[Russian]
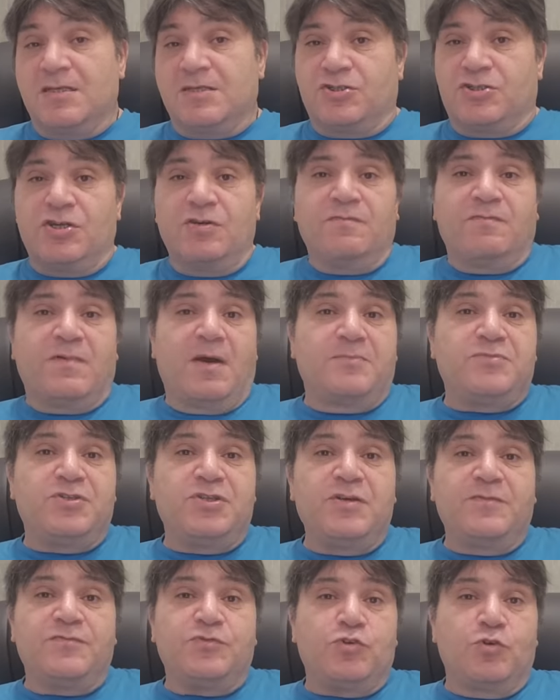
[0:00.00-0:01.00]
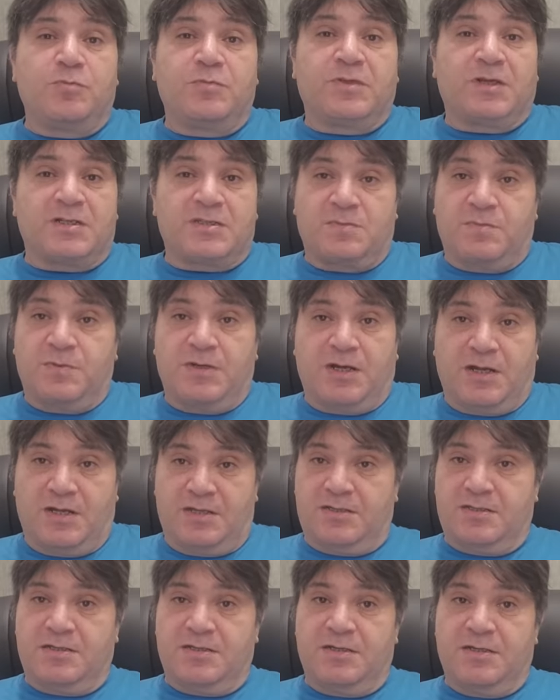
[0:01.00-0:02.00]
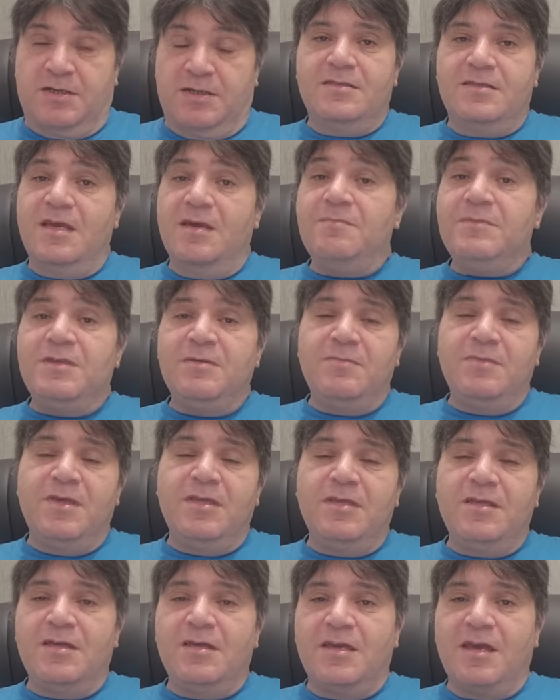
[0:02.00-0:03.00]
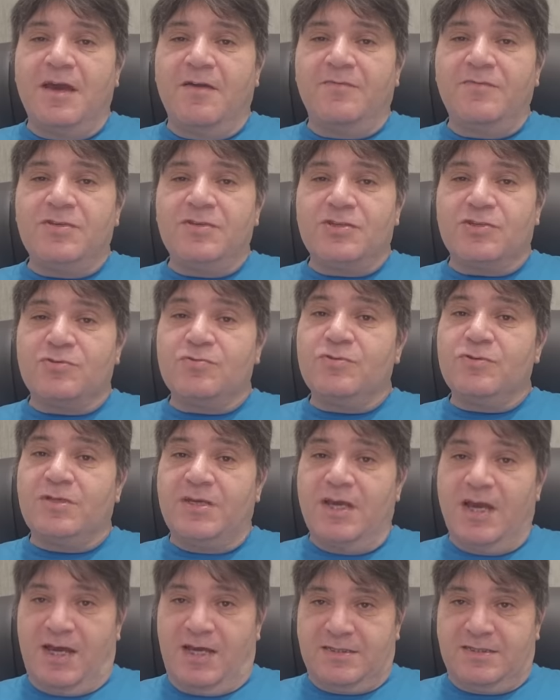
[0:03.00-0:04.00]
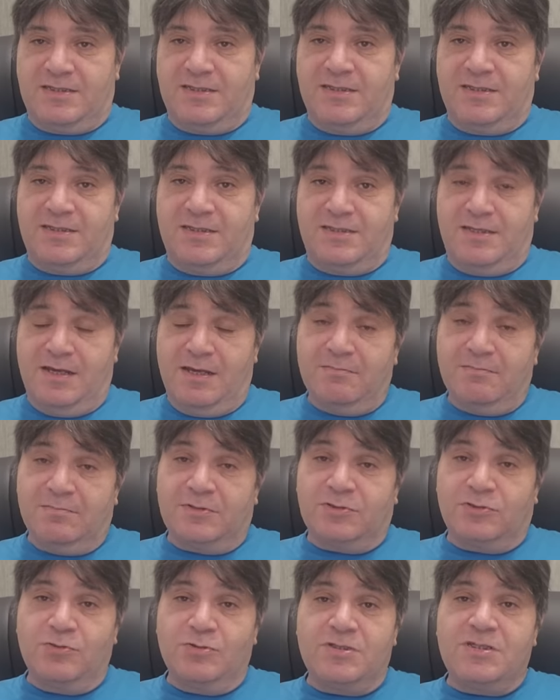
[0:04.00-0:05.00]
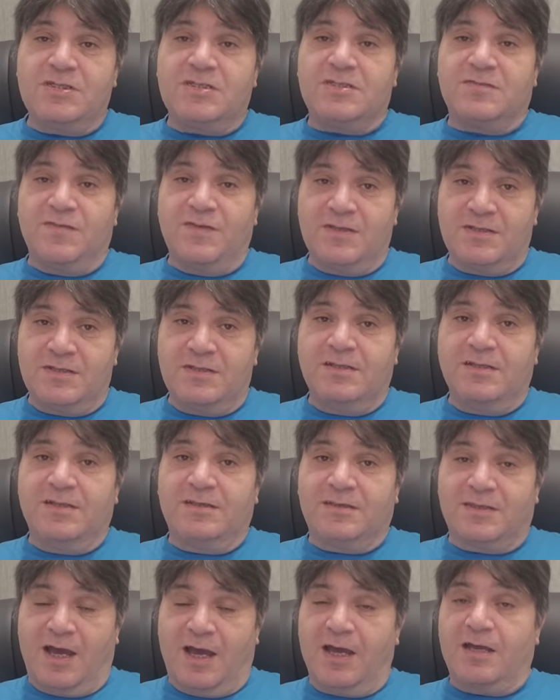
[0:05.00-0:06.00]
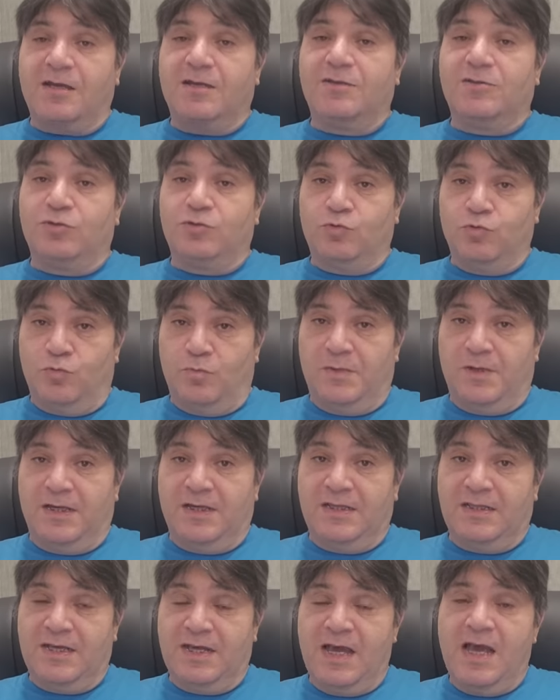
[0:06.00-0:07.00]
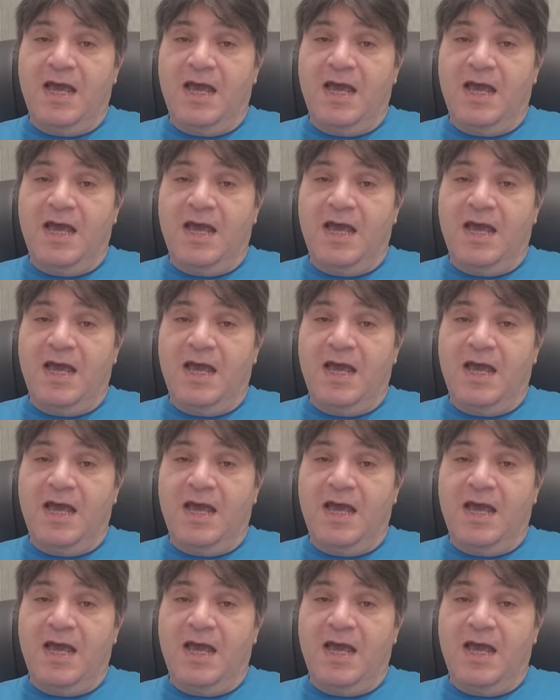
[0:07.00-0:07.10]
Зачем вообще в чем-то разбираться? Тем не менее, я внесу ясность тем, кто действительно так думает.